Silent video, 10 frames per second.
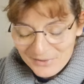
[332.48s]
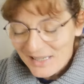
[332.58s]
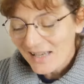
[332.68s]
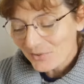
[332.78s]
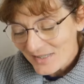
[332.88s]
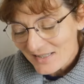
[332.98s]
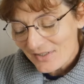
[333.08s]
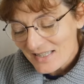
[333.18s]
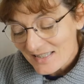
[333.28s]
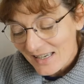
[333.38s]
on est à
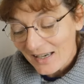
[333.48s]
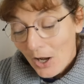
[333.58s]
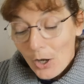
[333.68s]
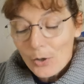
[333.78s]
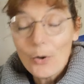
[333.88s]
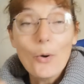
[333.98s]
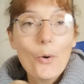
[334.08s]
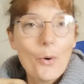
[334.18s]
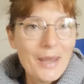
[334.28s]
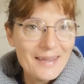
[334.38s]
325. Le
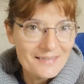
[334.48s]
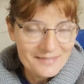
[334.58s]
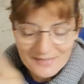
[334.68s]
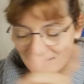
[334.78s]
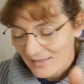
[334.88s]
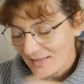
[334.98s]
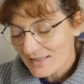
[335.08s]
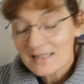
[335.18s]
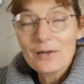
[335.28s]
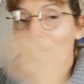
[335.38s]
OE,
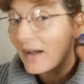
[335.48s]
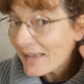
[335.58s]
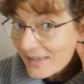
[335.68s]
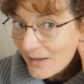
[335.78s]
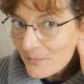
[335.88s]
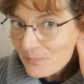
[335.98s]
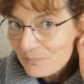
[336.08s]
c'est l'oreille.